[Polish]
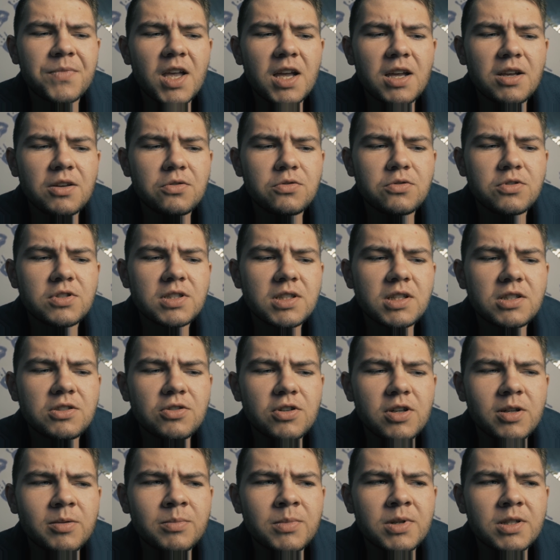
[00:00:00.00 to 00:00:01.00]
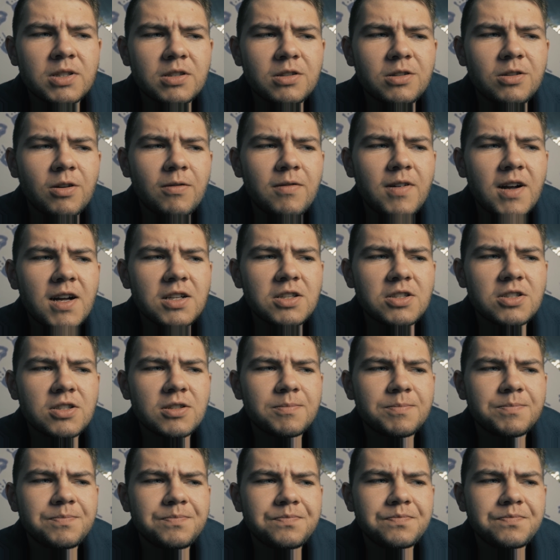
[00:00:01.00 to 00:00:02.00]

Jak już zacząłem medytować